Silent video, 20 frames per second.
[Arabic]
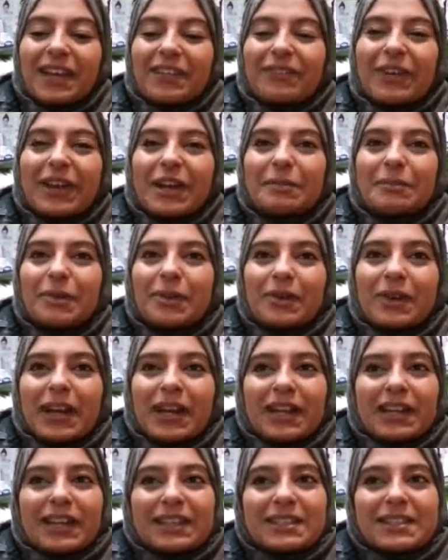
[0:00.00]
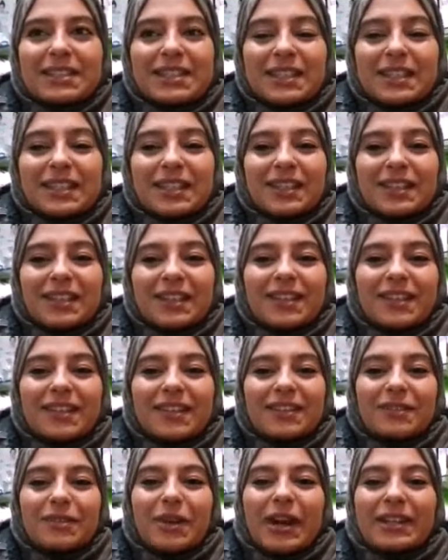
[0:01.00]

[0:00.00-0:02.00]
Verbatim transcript: أه، فريمون كنلقيت أه،